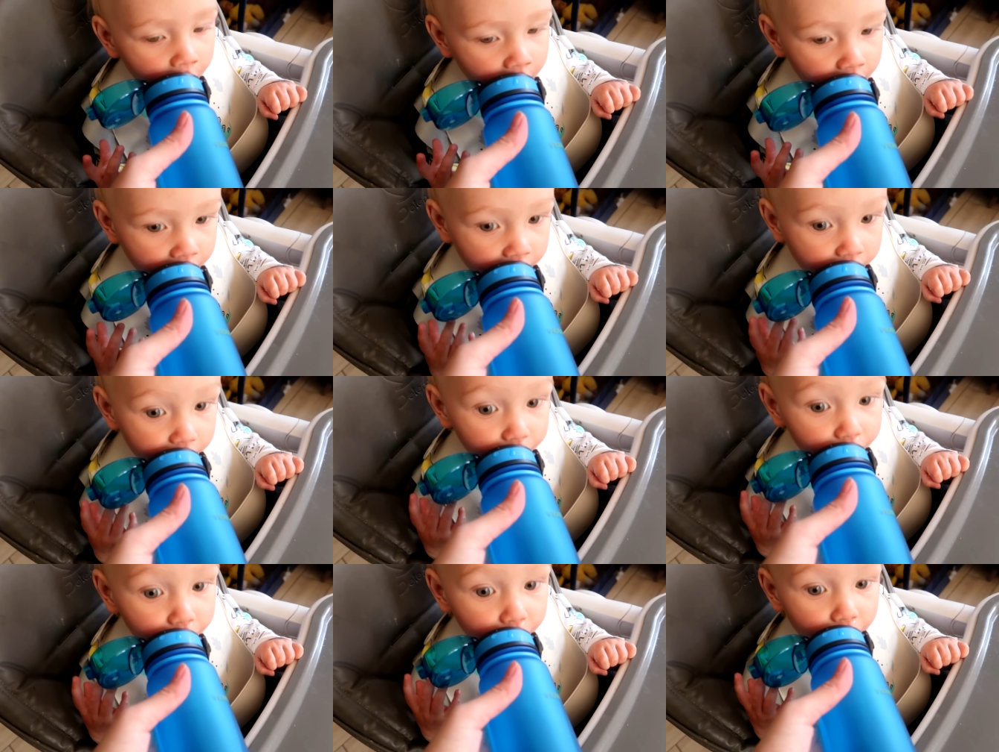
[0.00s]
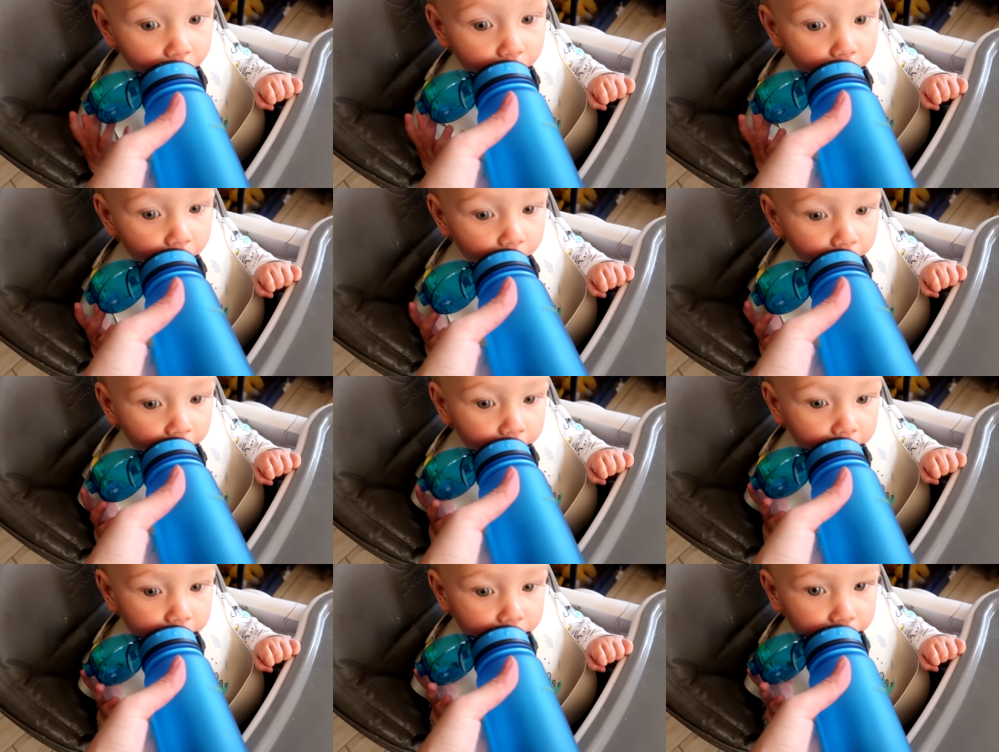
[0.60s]
Это не
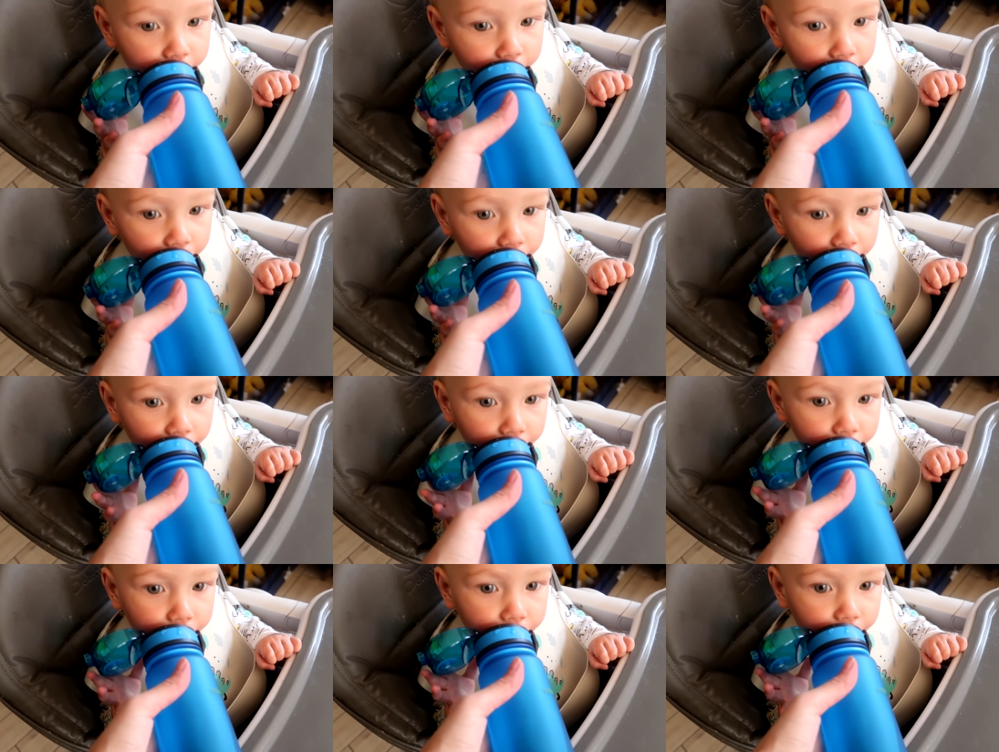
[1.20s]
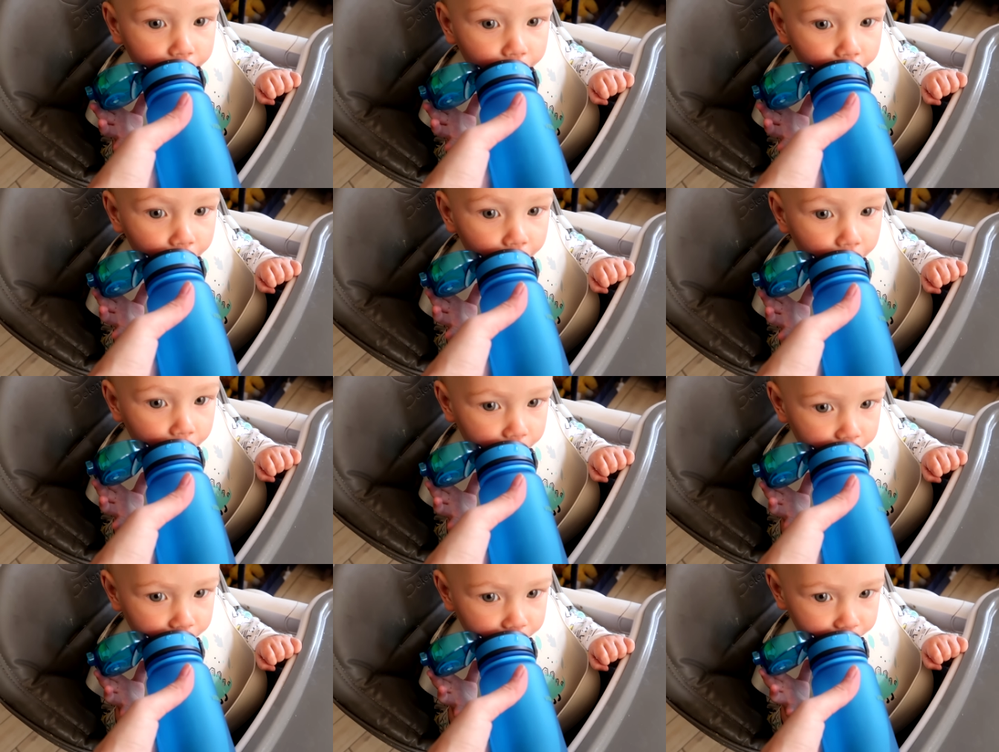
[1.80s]
такой, как из трубочки. Если
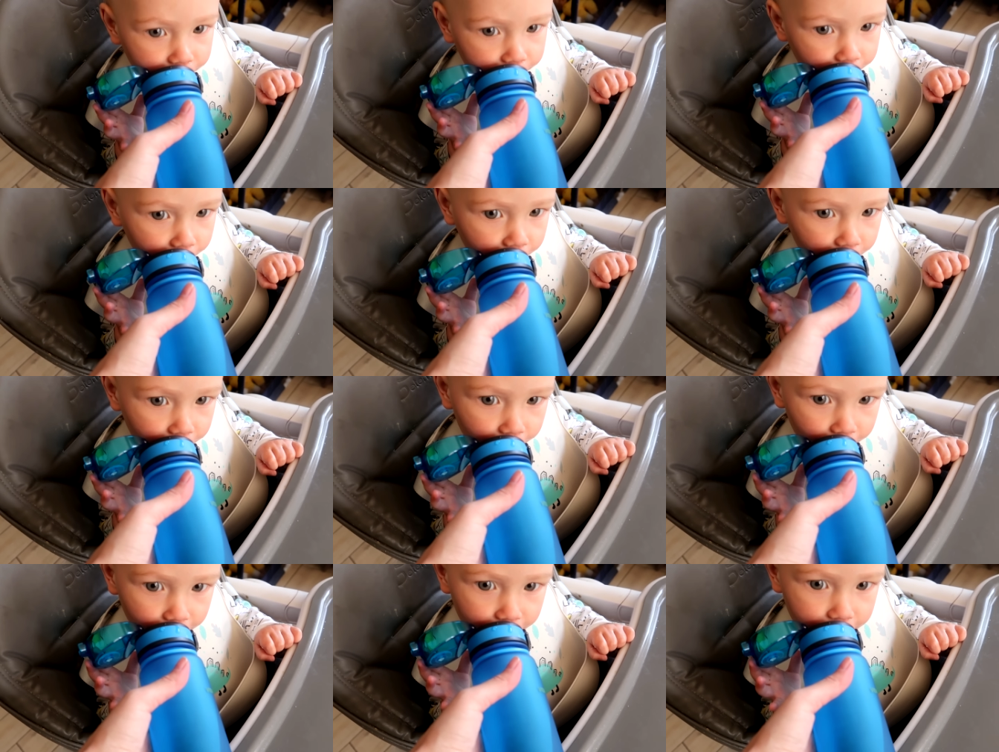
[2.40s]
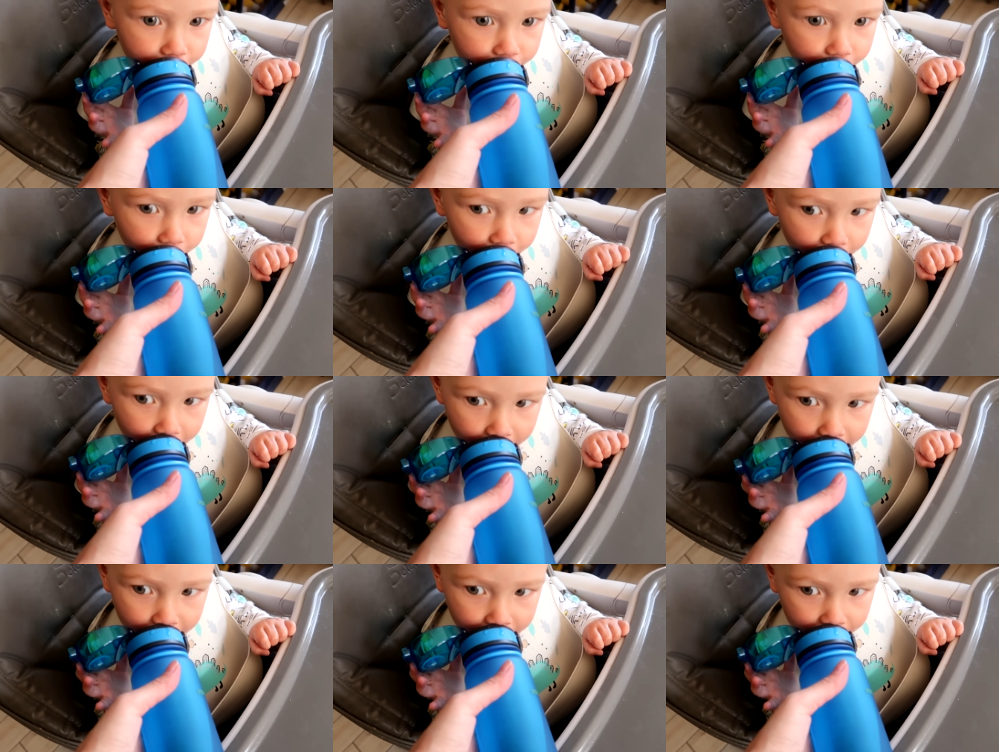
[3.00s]
перевернуть, он
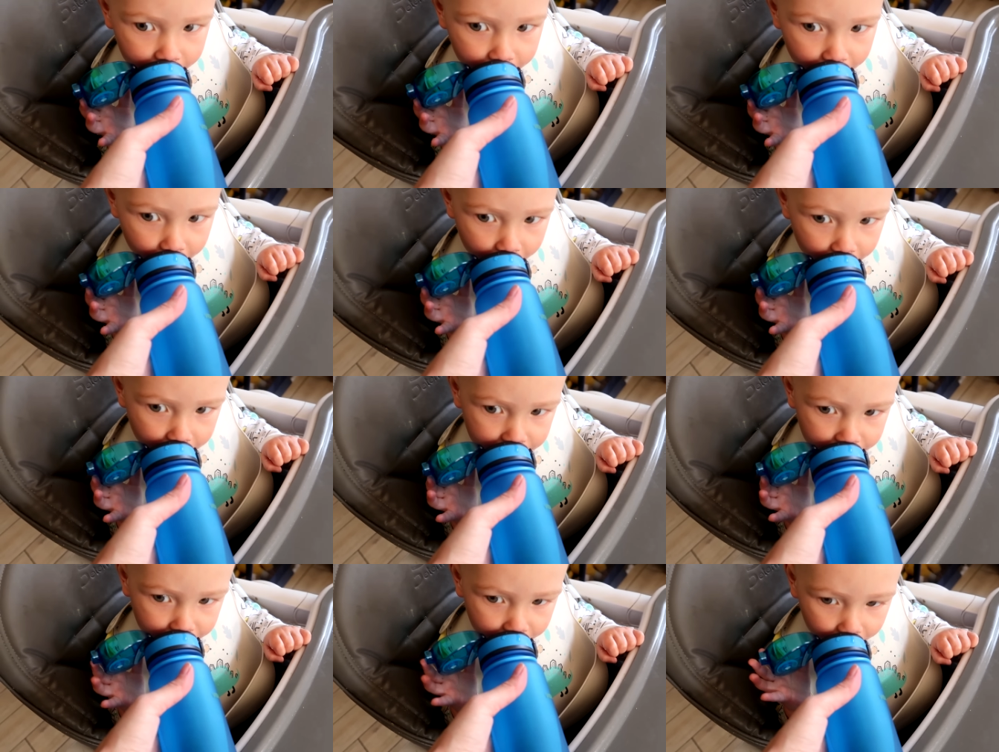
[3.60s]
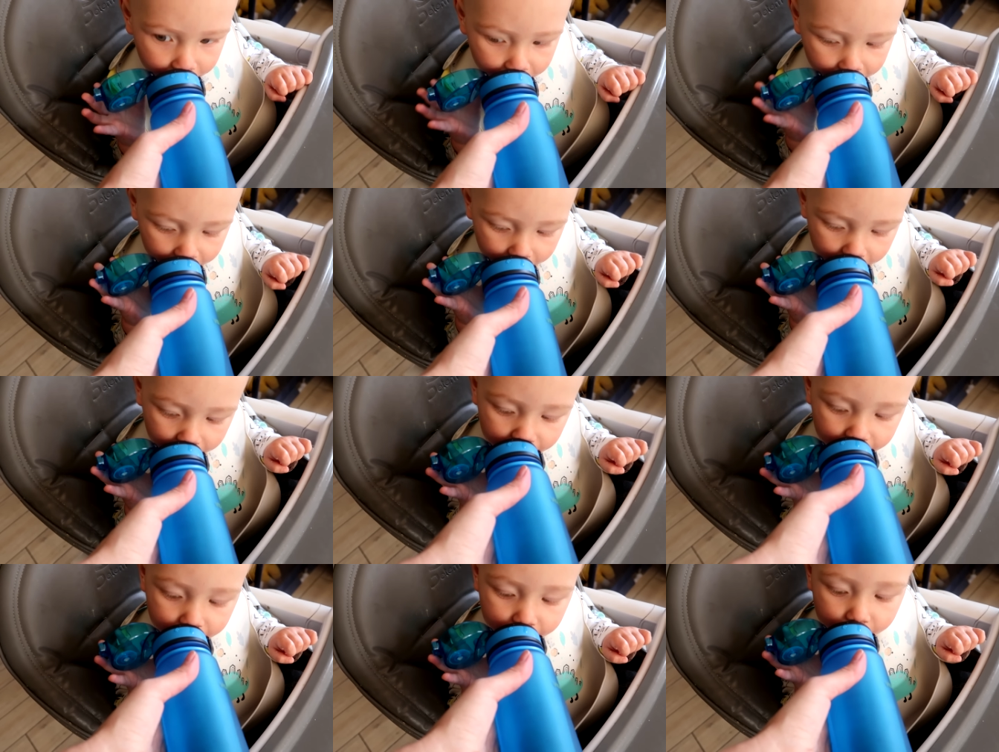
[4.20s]
вливается.
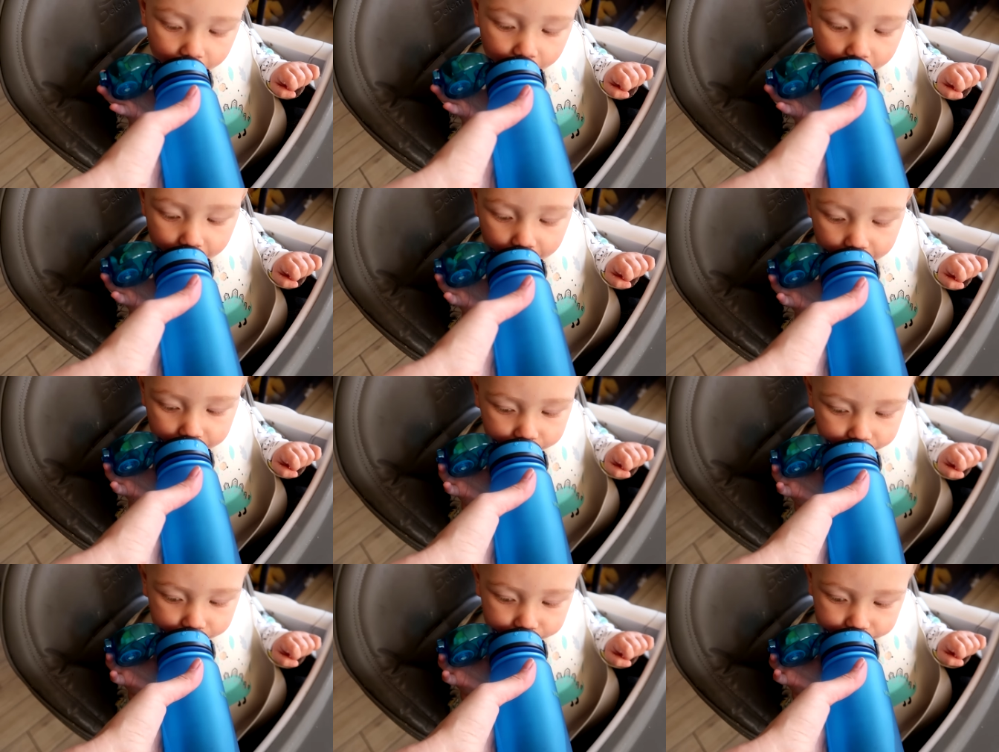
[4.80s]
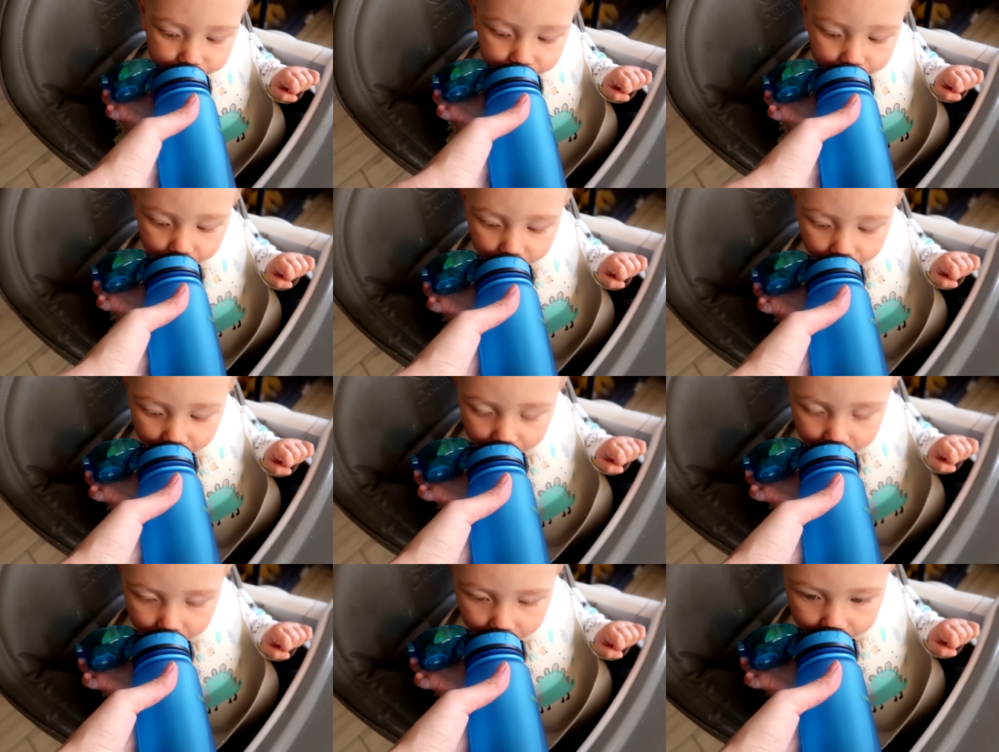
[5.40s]
Ну, Сашка с кармашком
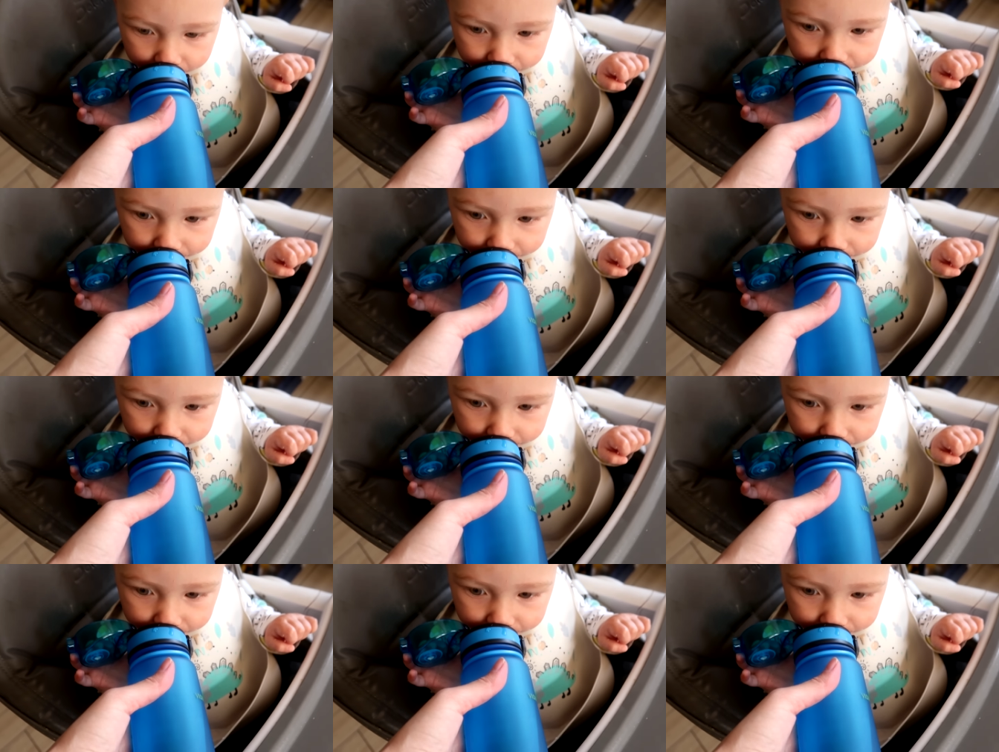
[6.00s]
сейчас.